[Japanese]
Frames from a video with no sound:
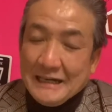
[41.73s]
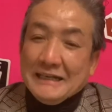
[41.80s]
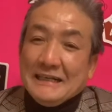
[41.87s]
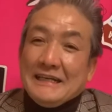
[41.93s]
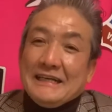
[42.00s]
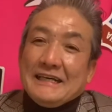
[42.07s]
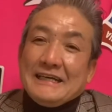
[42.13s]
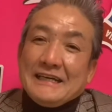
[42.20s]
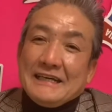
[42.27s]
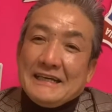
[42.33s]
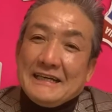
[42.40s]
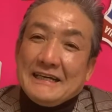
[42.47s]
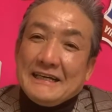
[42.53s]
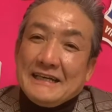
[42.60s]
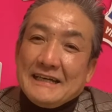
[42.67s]

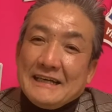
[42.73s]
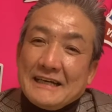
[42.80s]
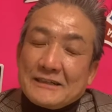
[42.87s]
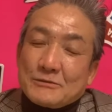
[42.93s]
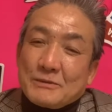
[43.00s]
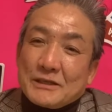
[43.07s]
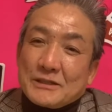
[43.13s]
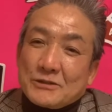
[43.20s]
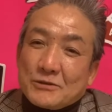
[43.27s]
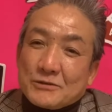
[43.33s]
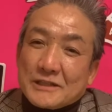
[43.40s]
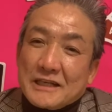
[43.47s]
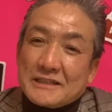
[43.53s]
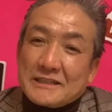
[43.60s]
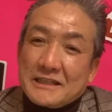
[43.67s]
えー、アルバイトを
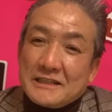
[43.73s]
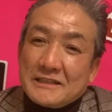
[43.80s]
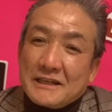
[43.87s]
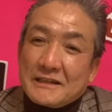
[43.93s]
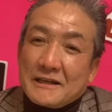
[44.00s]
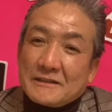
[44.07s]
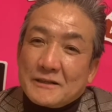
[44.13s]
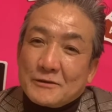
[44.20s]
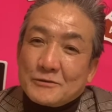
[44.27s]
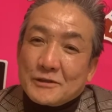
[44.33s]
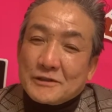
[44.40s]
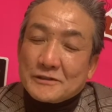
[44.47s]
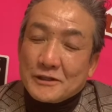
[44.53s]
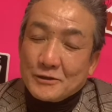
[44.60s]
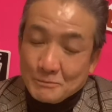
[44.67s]
させていただいてるんで
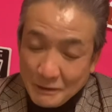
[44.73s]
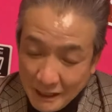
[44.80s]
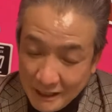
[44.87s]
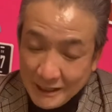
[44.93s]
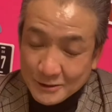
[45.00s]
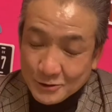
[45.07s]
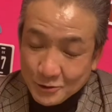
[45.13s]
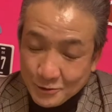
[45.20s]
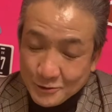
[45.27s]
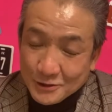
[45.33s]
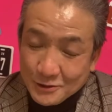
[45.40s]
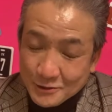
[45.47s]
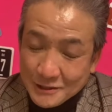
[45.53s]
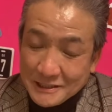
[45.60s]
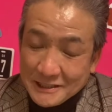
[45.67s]
すけど、まあ、その利
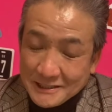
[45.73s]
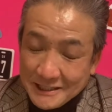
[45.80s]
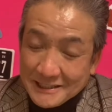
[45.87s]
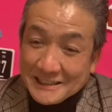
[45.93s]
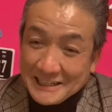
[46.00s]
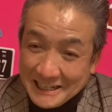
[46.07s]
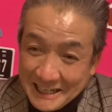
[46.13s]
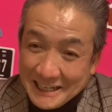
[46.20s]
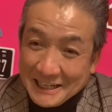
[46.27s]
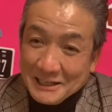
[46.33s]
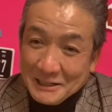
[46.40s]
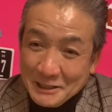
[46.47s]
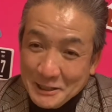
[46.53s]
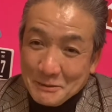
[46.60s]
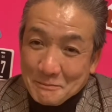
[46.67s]
用者さんでね、
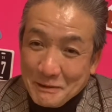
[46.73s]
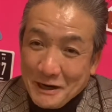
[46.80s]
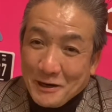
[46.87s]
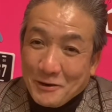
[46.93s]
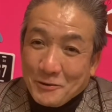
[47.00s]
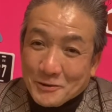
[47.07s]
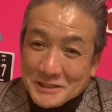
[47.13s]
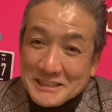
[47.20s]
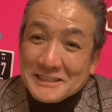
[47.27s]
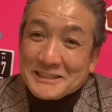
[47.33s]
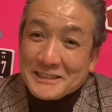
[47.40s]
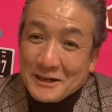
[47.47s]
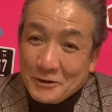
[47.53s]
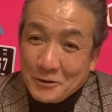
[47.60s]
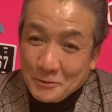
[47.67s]
まあ、おじい
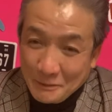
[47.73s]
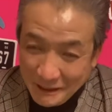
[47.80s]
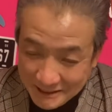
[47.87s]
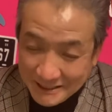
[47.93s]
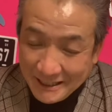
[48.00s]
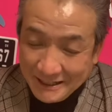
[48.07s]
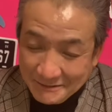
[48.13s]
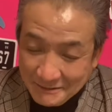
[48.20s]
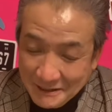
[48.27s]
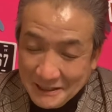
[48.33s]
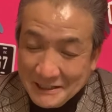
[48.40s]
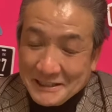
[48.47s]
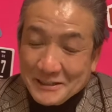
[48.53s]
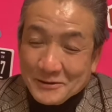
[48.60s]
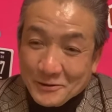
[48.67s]
ちゃんおばあちゃん、
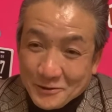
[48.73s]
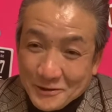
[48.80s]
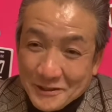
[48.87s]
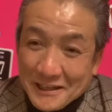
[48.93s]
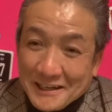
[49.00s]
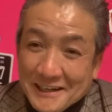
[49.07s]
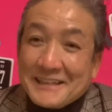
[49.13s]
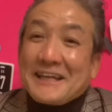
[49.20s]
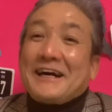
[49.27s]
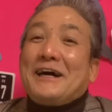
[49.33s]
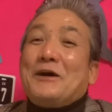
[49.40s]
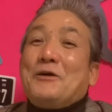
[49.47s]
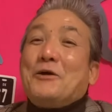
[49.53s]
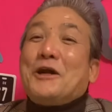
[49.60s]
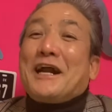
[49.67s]
いろんな方が
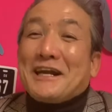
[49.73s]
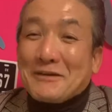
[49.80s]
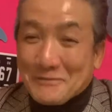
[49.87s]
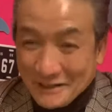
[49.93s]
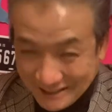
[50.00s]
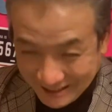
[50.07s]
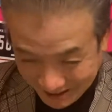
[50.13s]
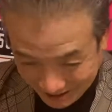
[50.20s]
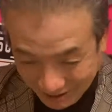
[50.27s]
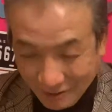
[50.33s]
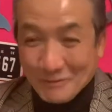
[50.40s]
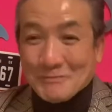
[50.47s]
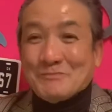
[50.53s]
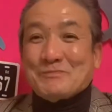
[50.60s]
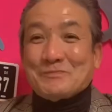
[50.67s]
おられます
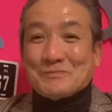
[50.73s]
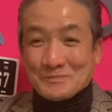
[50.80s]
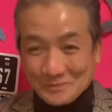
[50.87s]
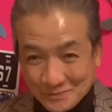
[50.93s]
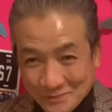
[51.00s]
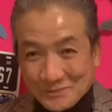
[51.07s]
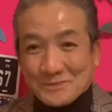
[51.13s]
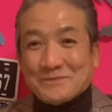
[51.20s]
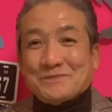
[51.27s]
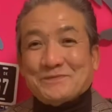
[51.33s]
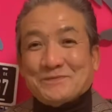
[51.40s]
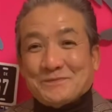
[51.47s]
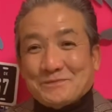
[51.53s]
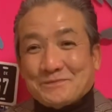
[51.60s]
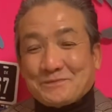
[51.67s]
よ。うー
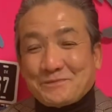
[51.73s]
ん。